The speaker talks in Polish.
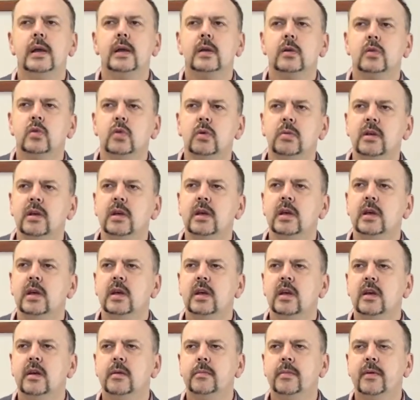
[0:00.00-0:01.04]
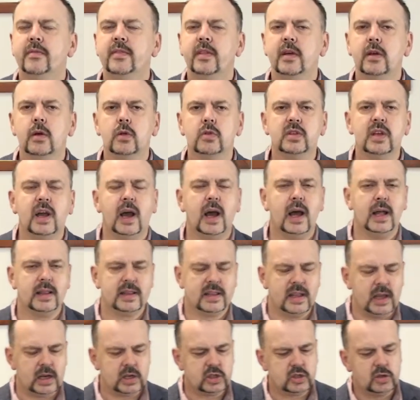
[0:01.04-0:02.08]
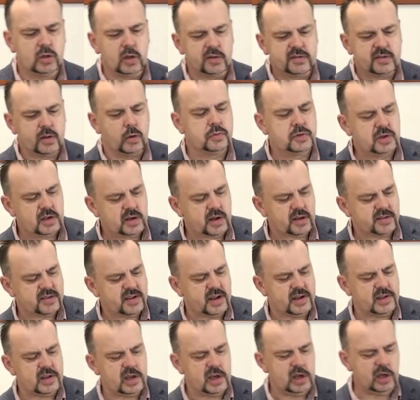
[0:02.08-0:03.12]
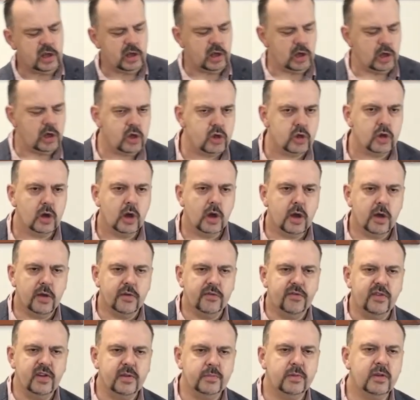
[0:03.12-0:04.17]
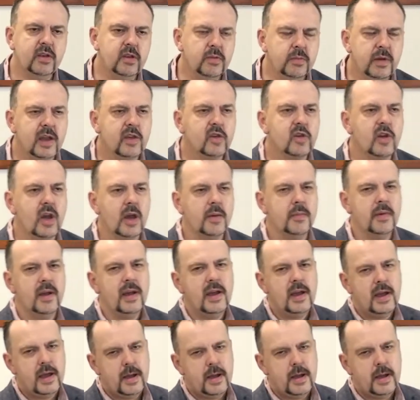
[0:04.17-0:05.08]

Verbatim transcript: który pewnego dnia też dostał przykazanie: idź, wybij mieczem,